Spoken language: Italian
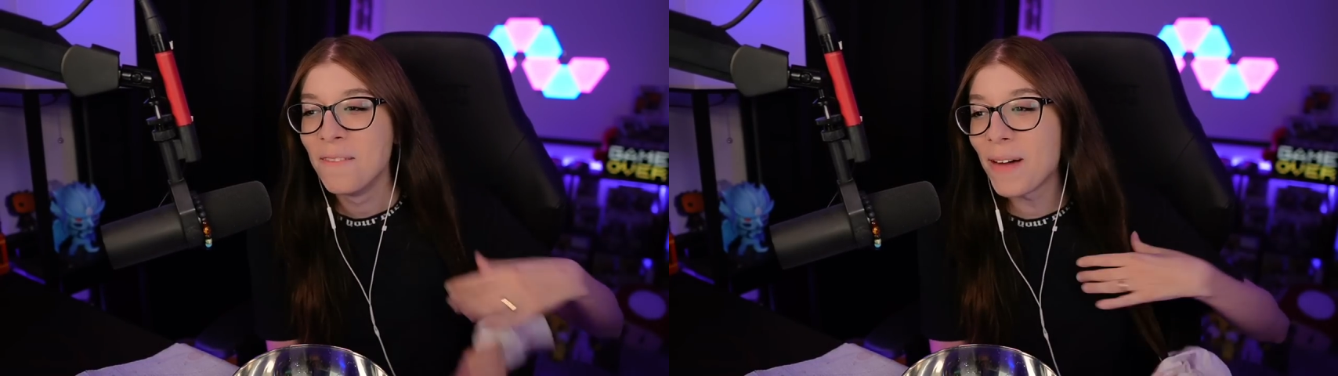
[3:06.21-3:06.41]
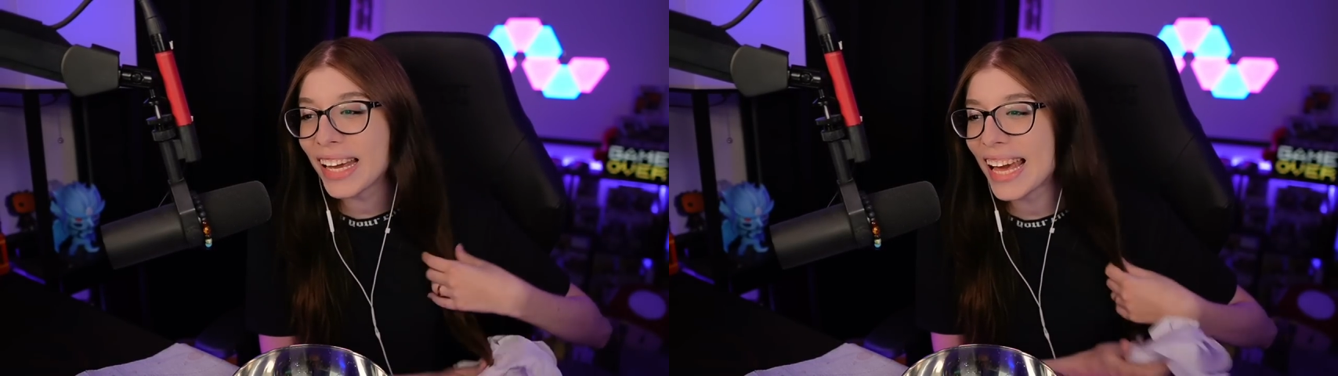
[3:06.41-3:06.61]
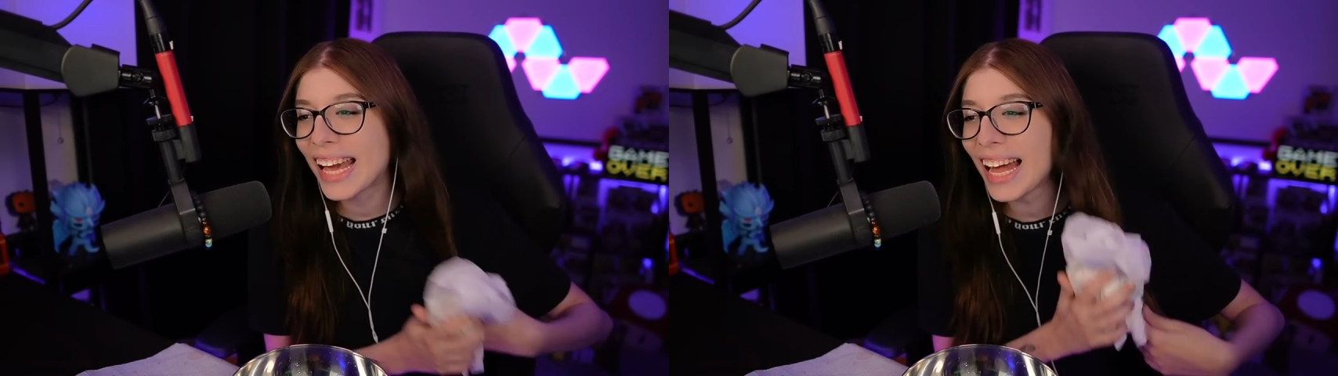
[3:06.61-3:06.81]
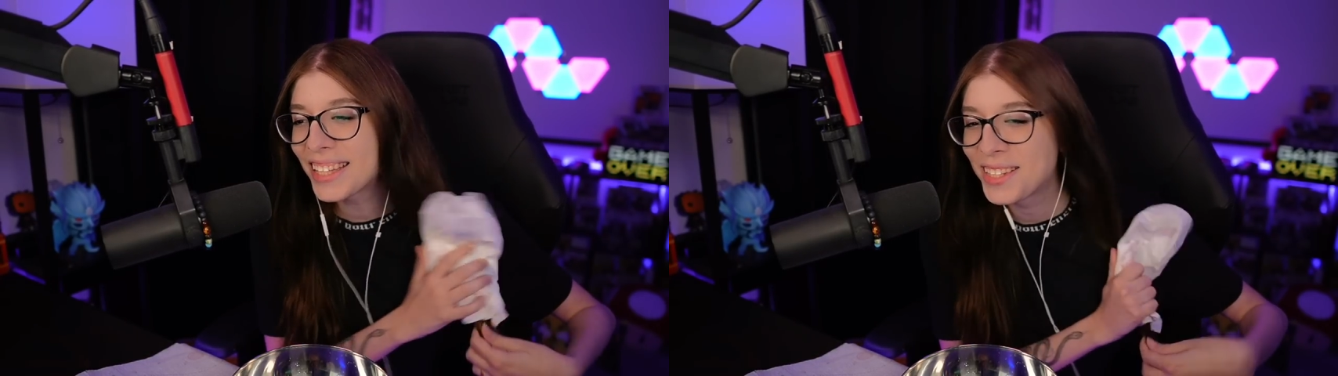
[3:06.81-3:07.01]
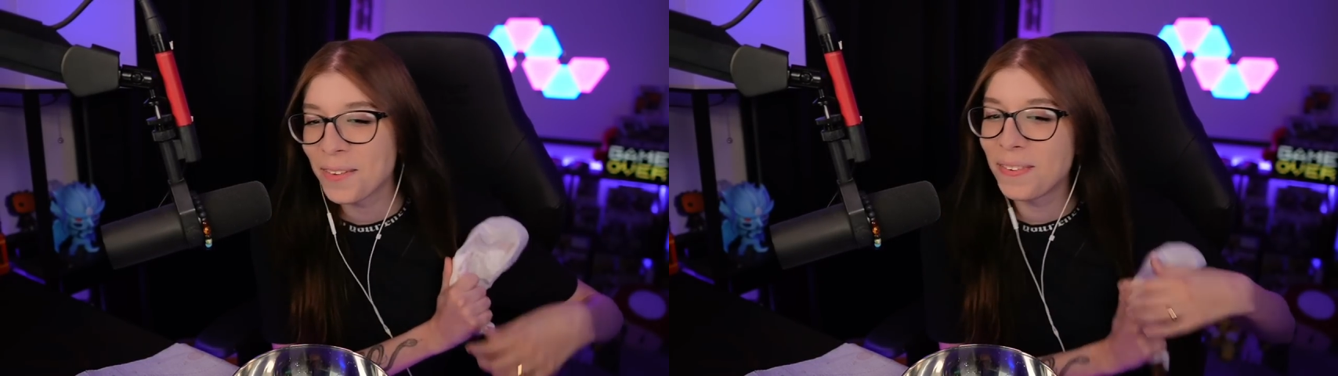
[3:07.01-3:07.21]
Ma che
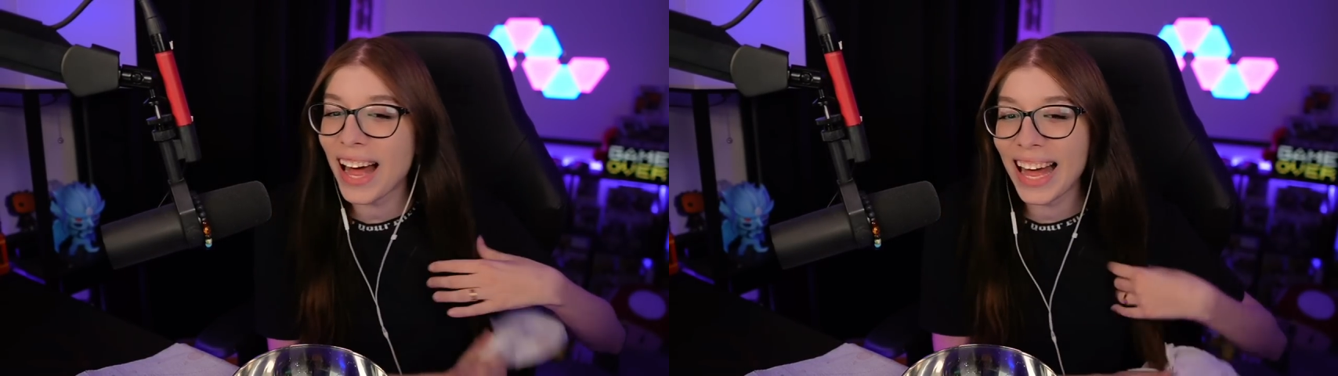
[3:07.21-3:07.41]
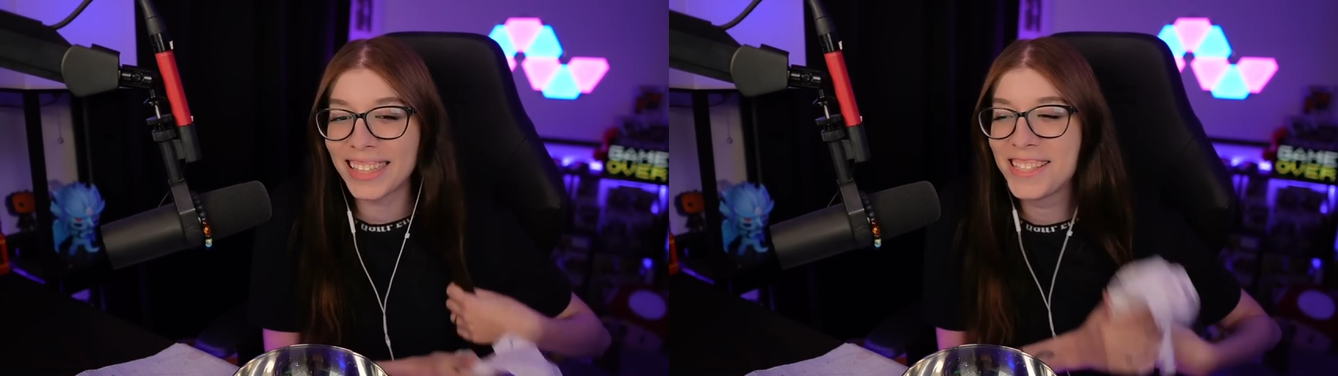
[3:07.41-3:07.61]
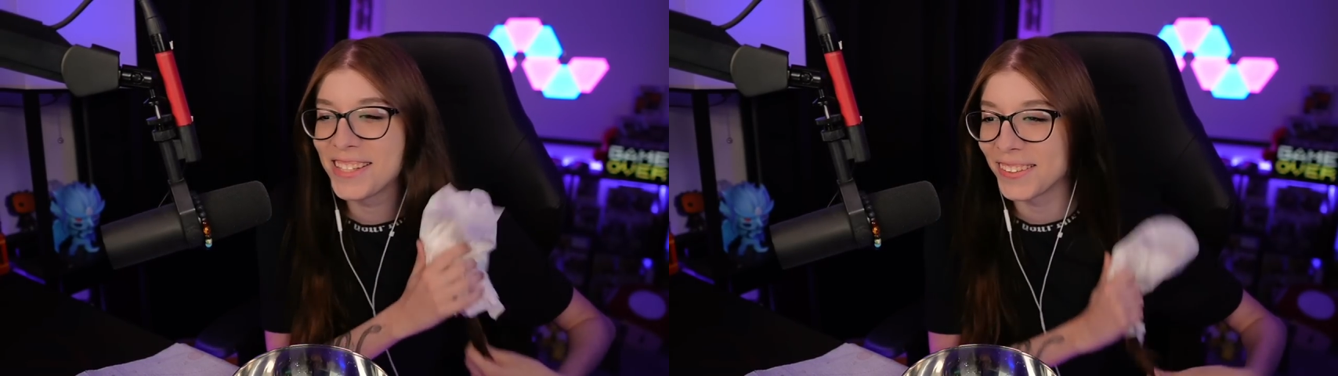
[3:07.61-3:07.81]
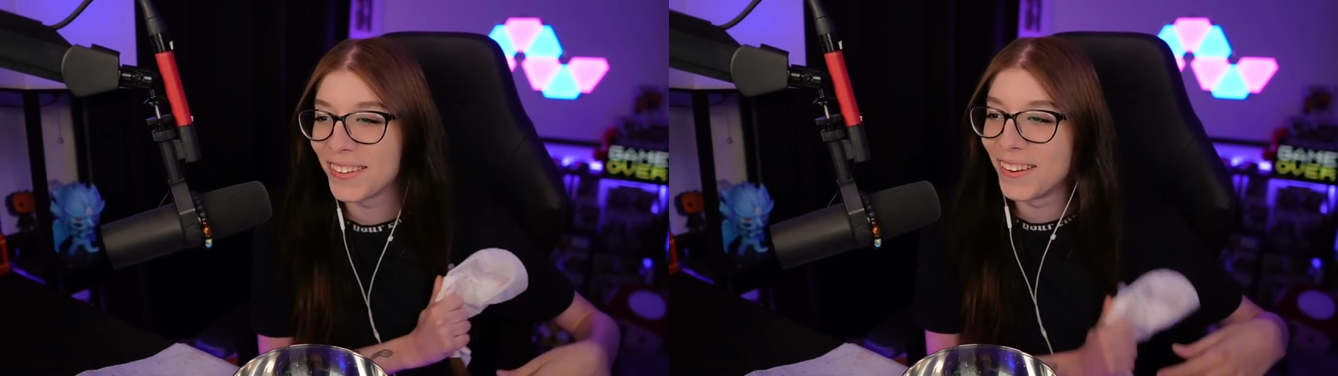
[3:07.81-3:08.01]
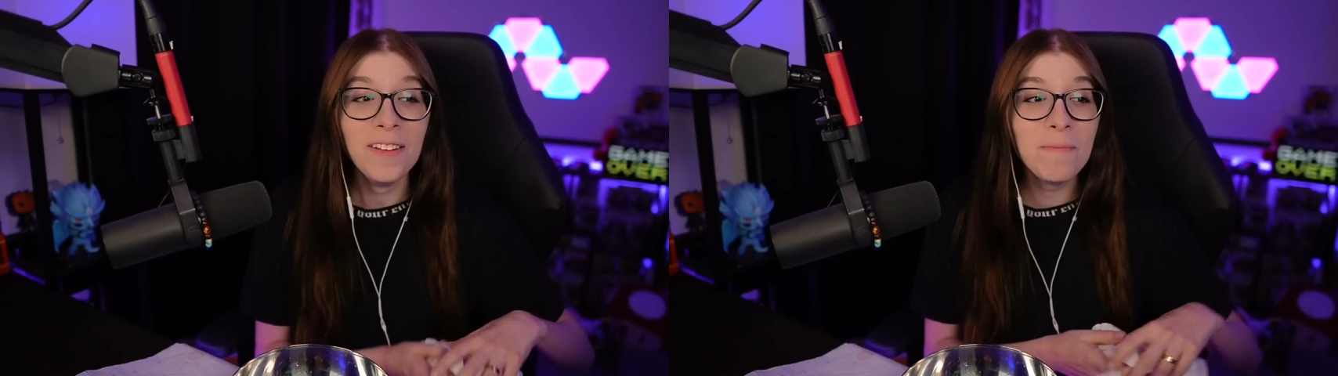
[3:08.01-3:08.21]
postai faccio?